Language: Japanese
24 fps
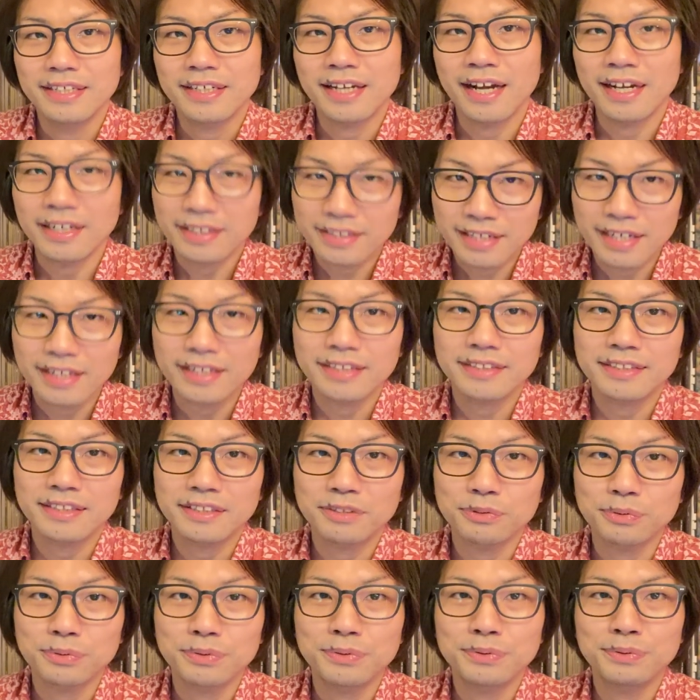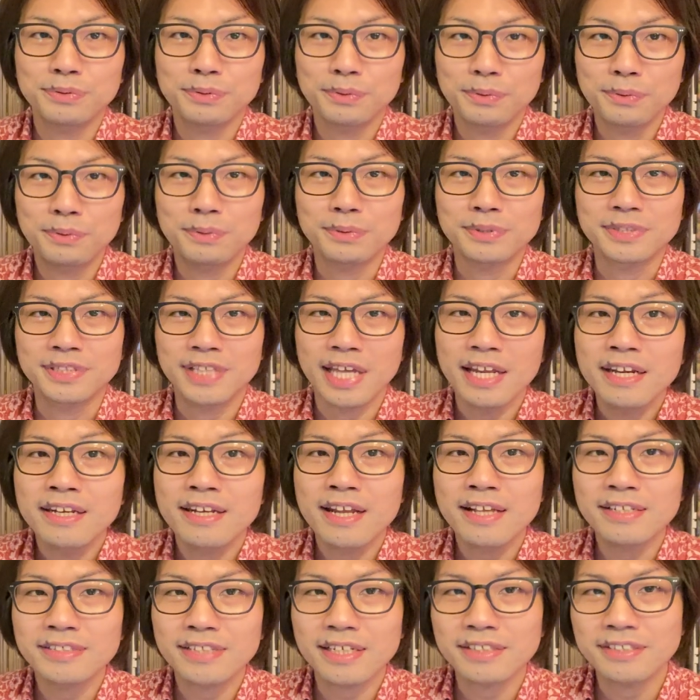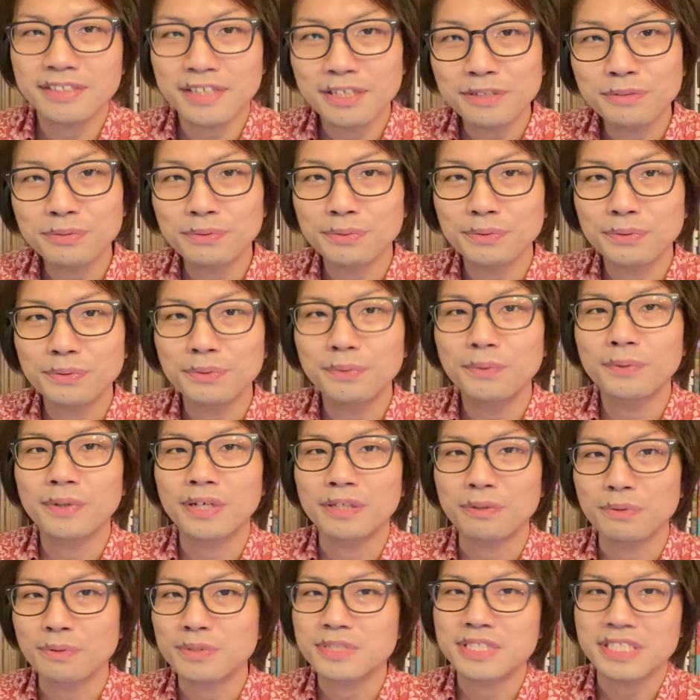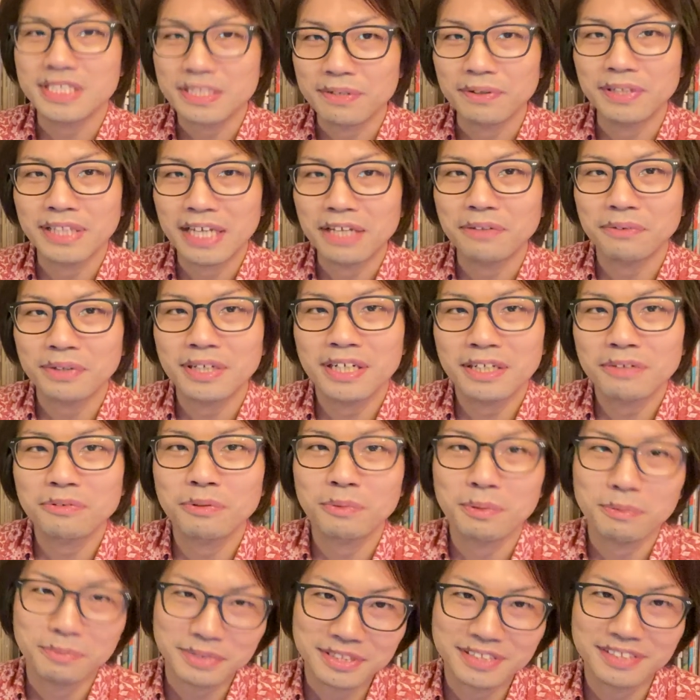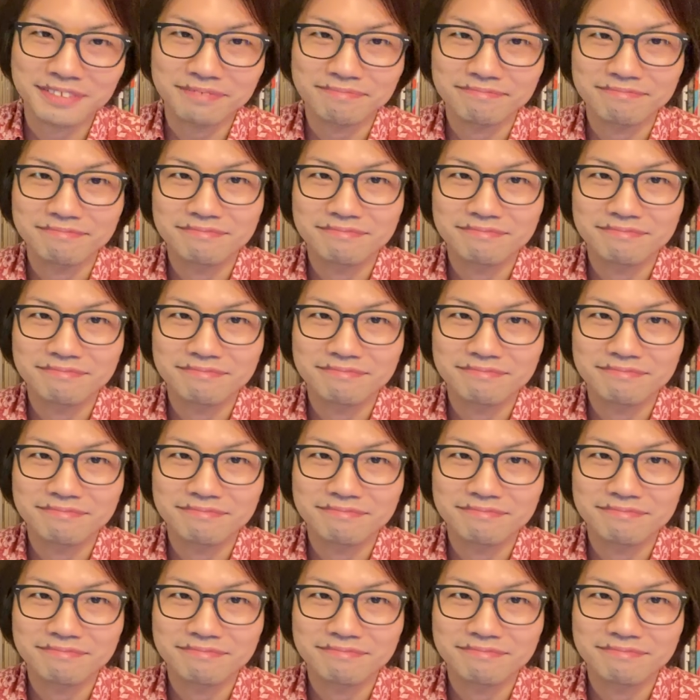考え方というのを洗練させていくという方がよろしいんではないのかなと思います。